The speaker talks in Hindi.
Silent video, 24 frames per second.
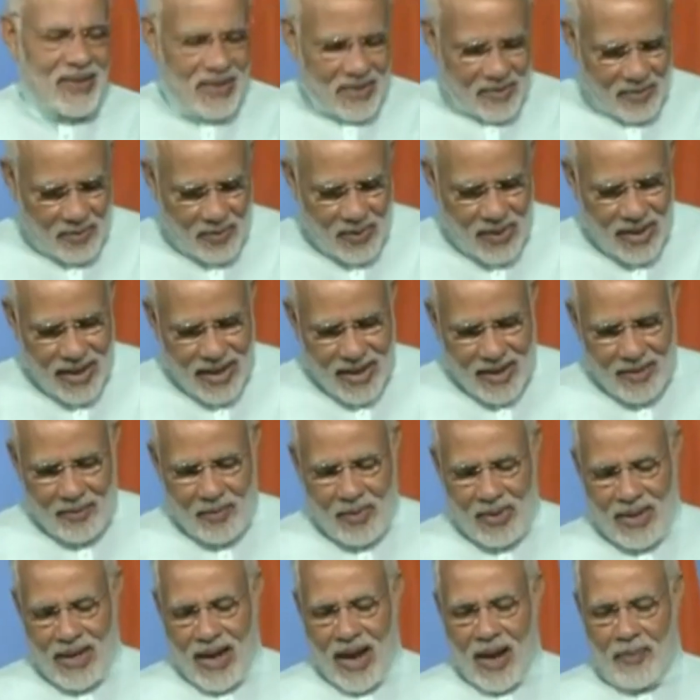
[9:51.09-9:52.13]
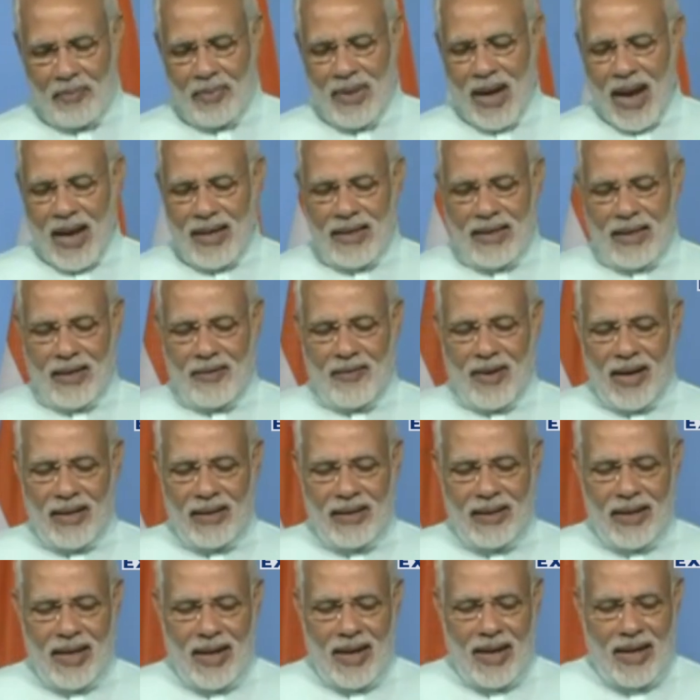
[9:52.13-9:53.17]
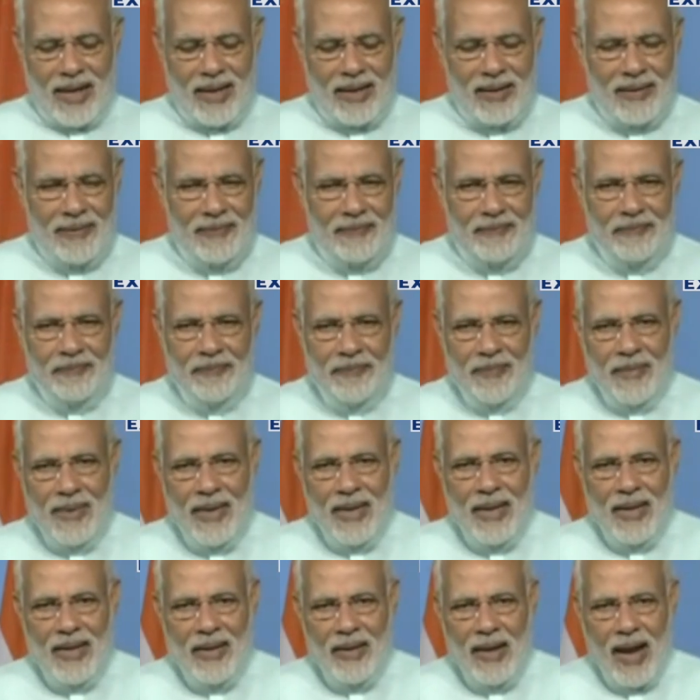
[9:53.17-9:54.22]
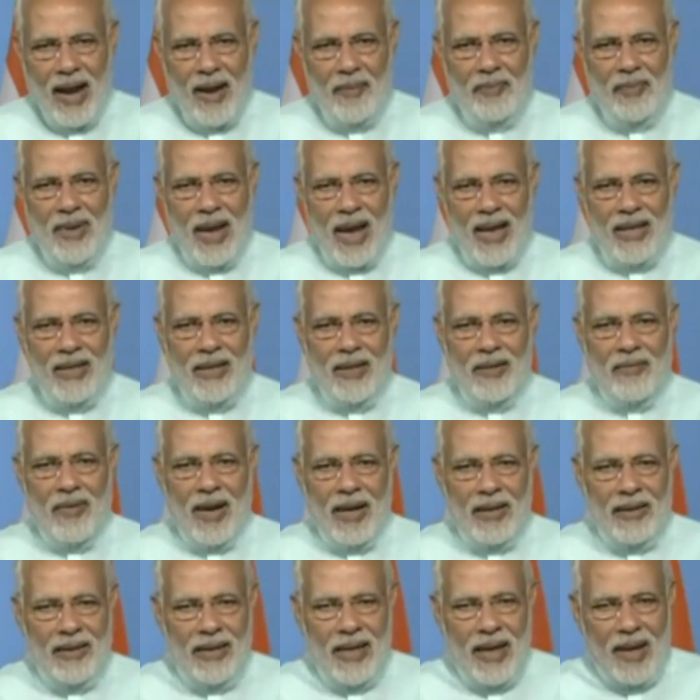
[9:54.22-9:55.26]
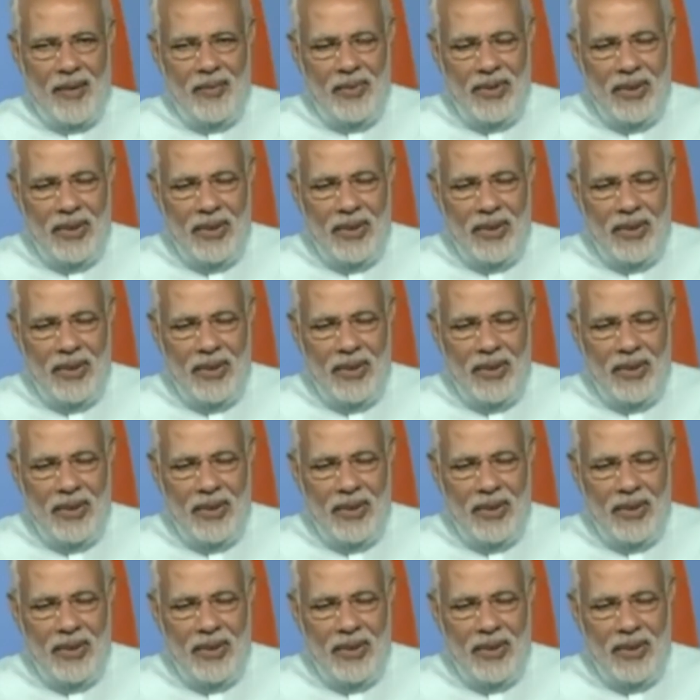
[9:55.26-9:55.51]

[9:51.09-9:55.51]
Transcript: मुझे मुझे आपने आशीर्वाद दिया आपने आशीर्वाद दिया मुझे